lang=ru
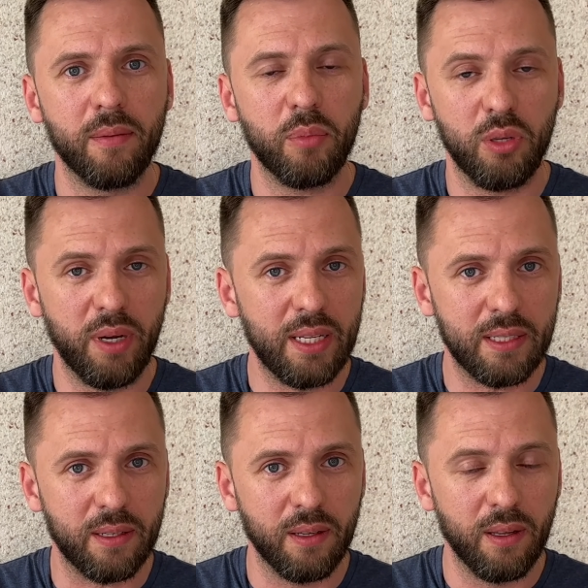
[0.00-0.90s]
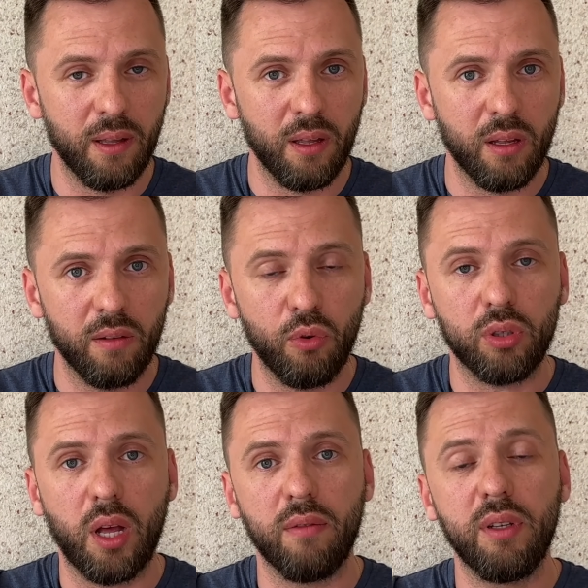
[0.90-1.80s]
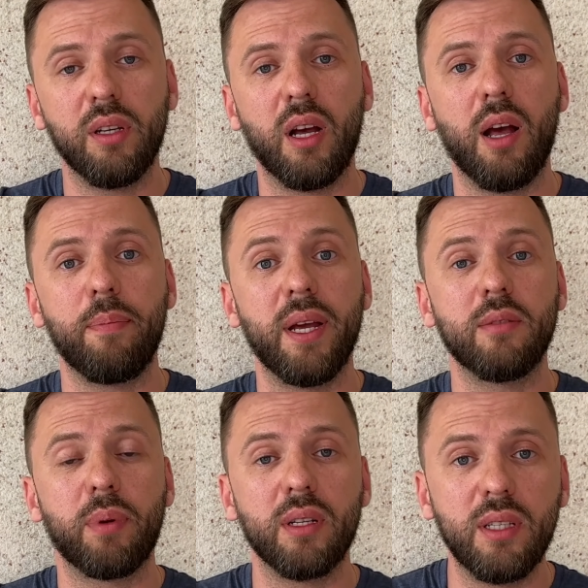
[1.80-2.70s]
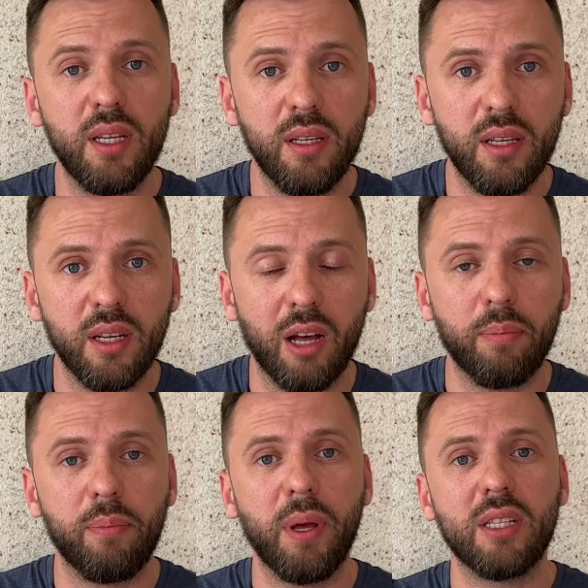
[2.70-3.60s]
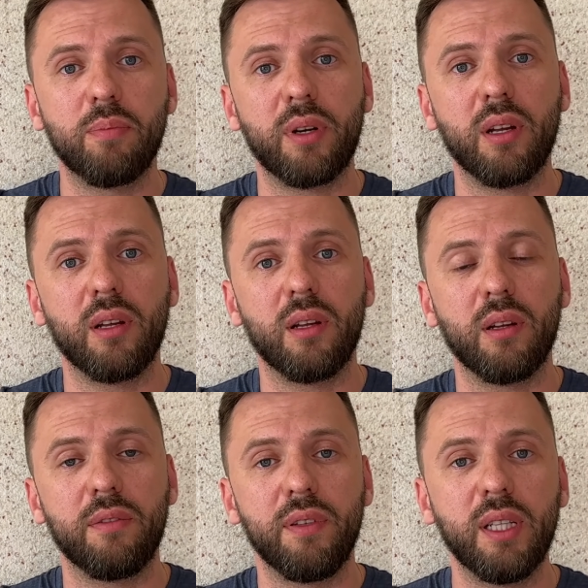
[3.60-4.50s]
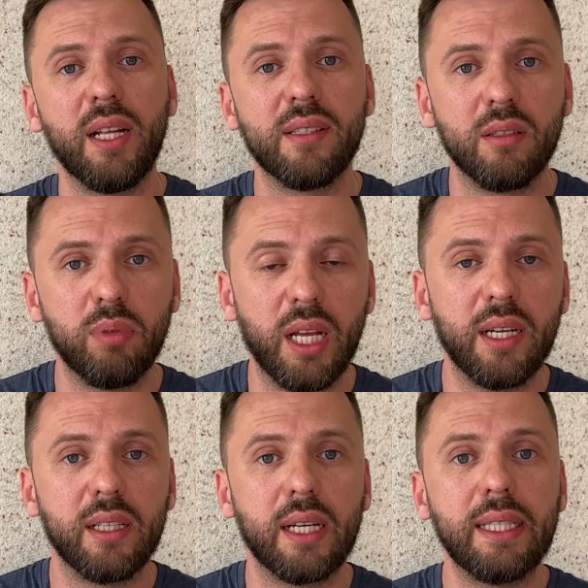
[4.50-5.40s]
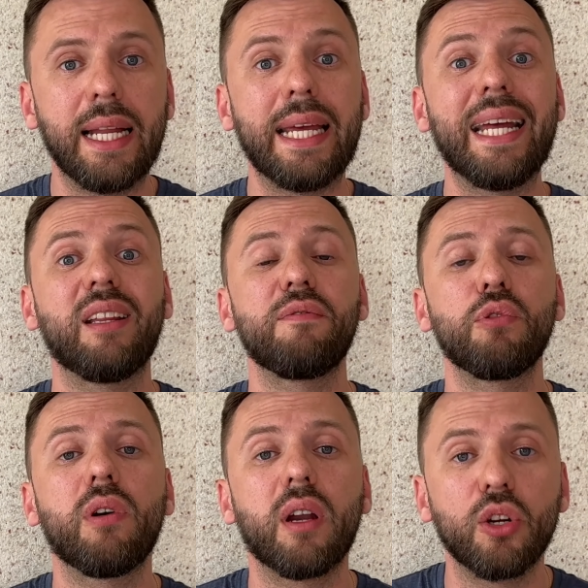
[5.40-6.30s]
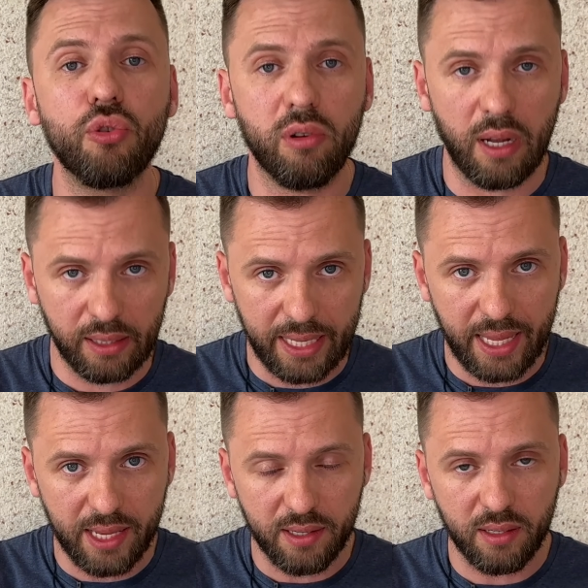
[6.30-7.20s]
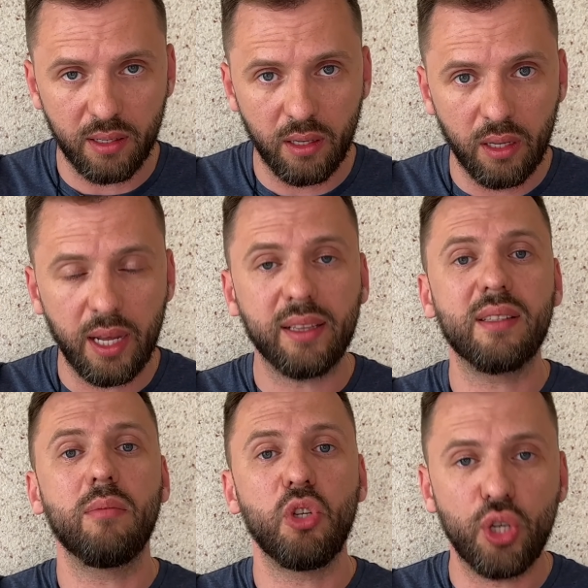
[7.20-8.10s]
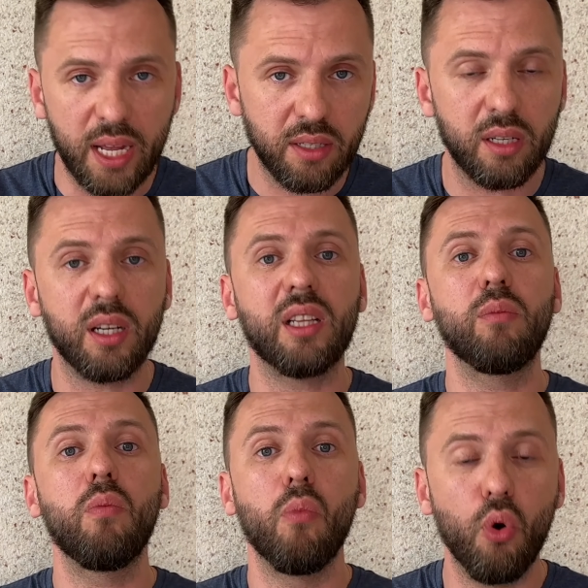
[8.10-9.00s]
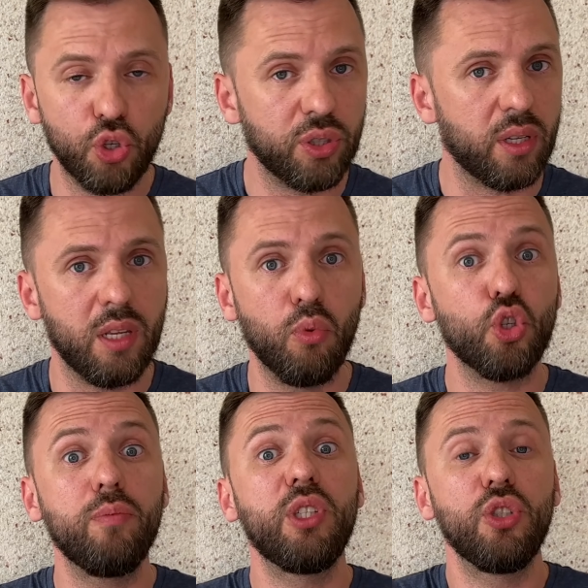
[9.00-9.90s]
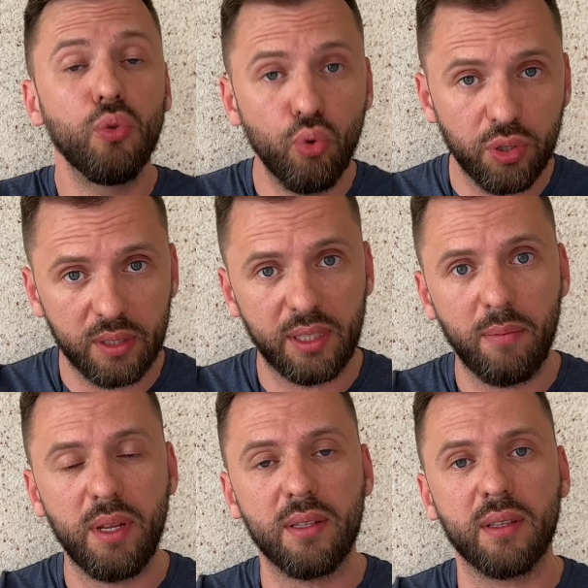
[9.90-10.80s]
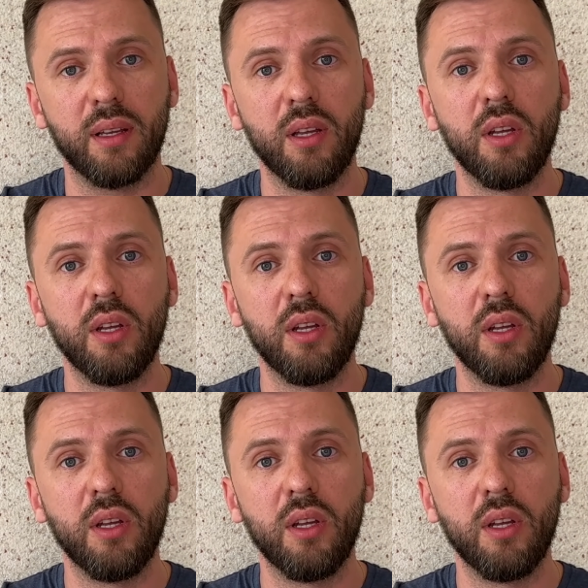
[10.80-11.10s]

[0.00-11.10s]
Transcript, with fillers: Понимаете? Вот, а вы опять про деньги, опять про финансы, благо и так далее. Это все хорошо, когда есть. Это замечательно, к этому можно и, может быть, и нужно стремиться.